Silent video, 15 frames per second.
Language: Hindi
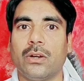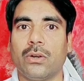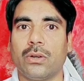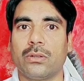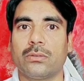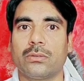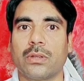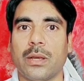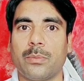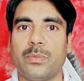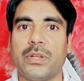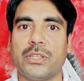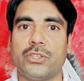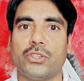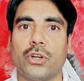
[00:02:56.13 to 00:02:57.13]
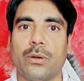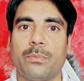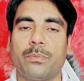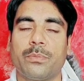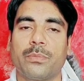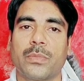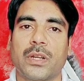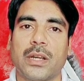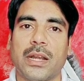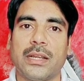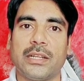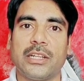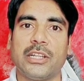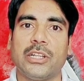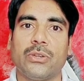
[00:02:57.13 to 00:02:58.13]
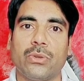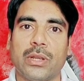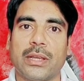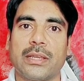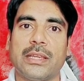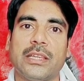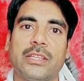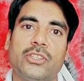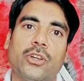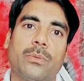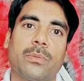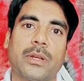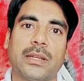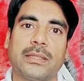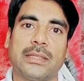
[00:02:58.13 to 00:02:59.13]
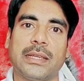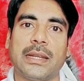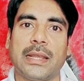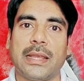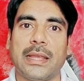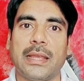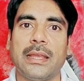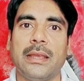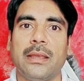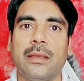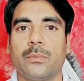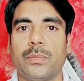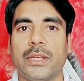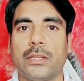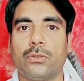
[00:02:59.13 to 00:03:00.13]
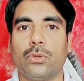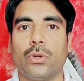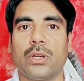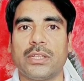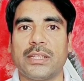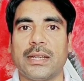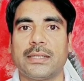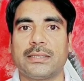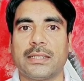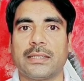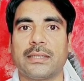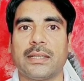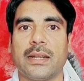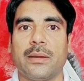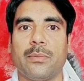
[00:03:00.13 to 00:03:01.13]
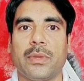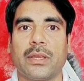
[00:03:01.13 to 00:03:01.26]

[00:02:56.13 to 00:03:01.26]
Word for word: और अपनी जॉब कंटिन्यू रखी जॉब करते रहे फिर 2017